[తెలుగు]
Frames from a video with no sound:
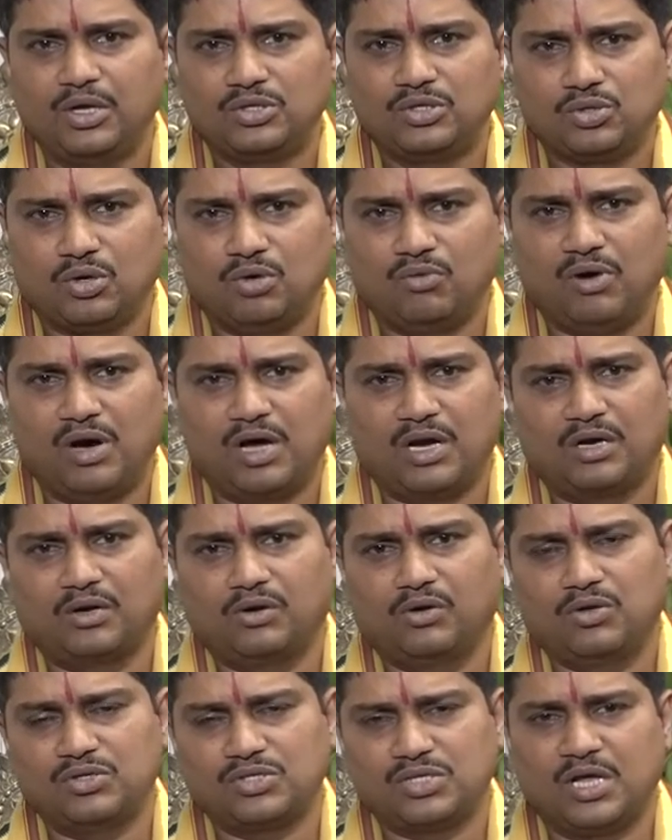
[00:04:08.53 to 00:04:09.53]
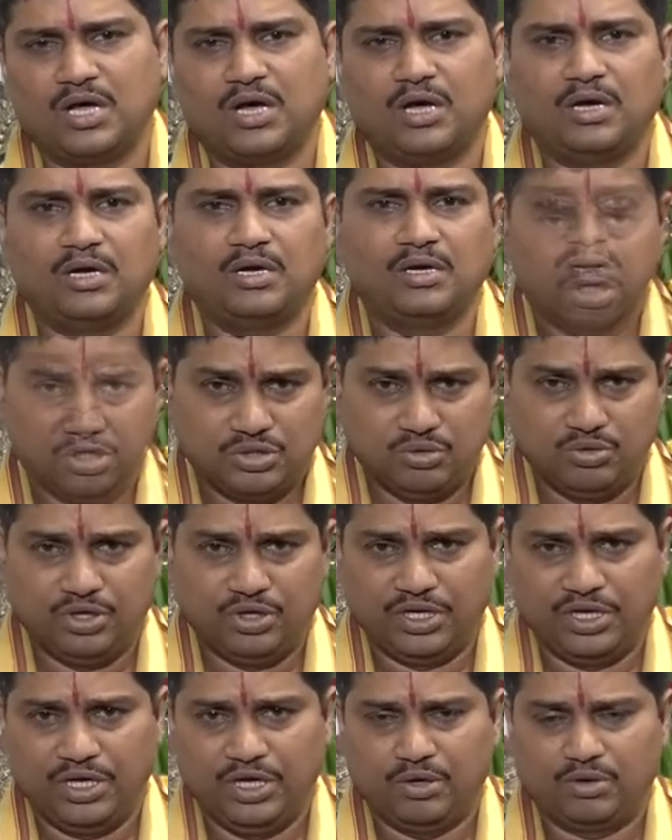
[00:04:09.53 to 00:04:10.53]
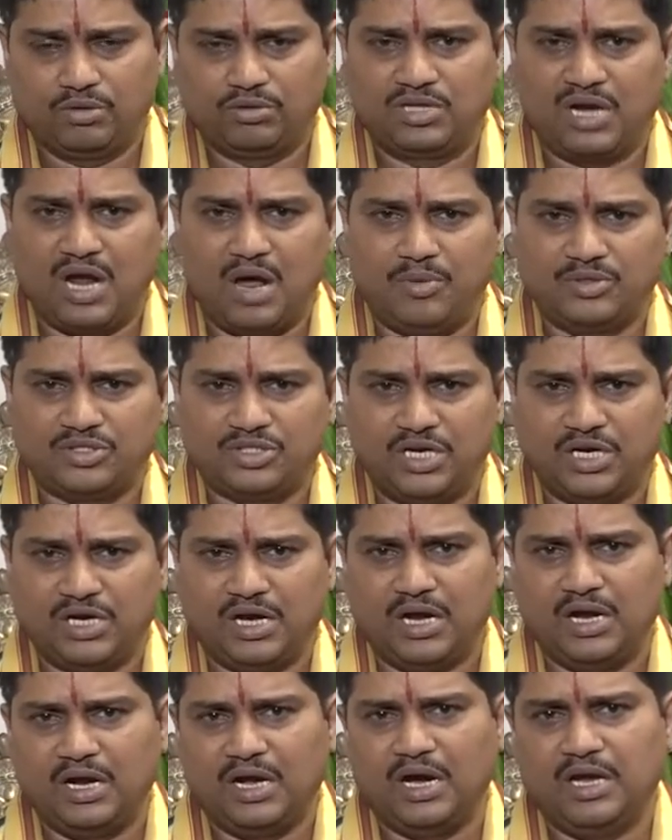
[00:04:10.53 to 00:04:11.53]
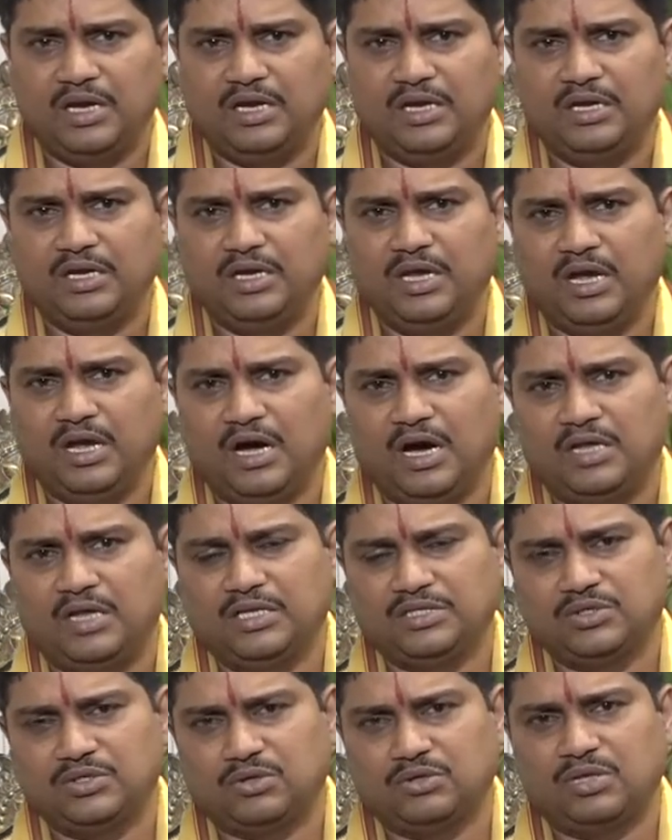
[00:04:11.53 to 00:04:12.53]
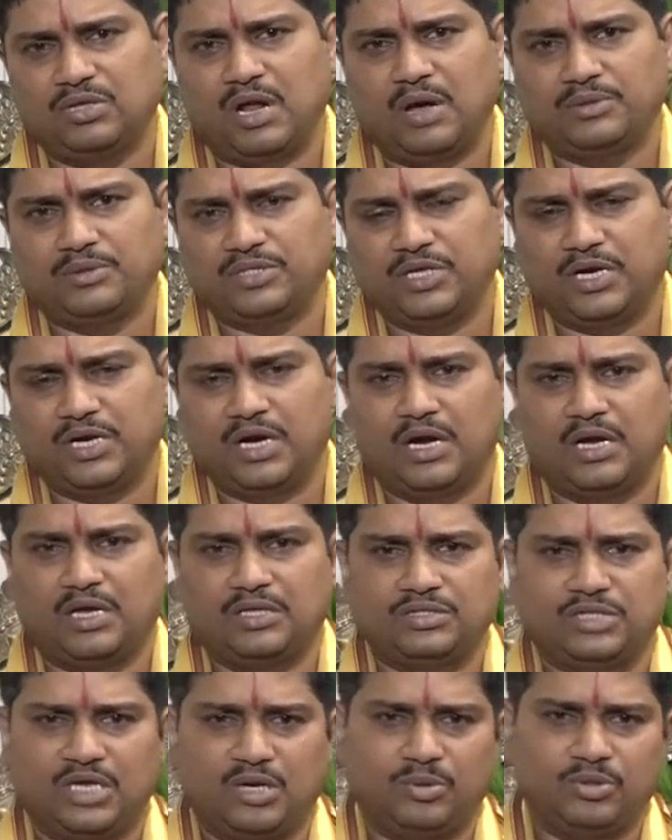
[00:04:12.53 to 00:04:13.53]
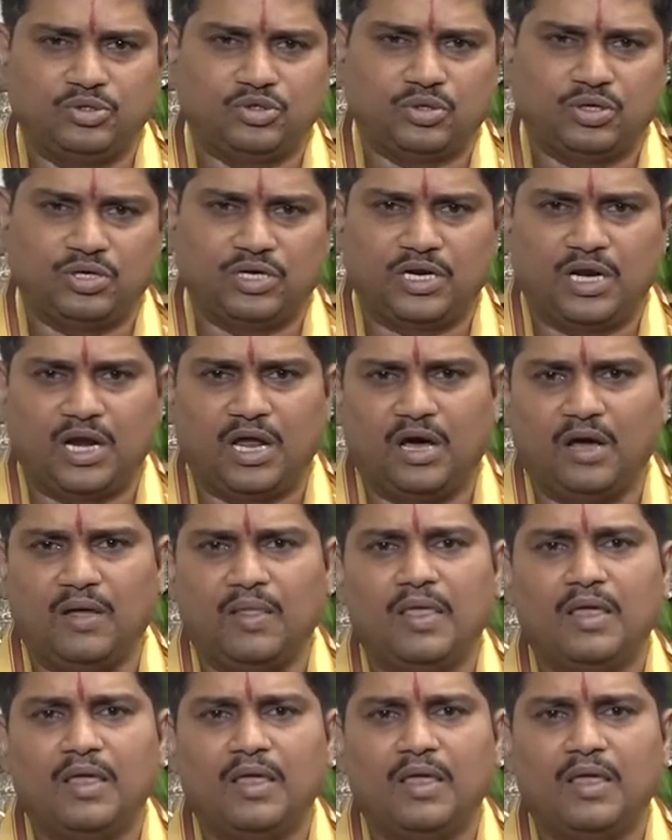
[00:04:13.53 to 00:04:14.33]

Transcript: సోమవారం రోజున శివుడికి రుద్రాభిషేకాలు కానీ ఏకాదశి రుద్రాభిషేకాలు జరిపించుకునేటల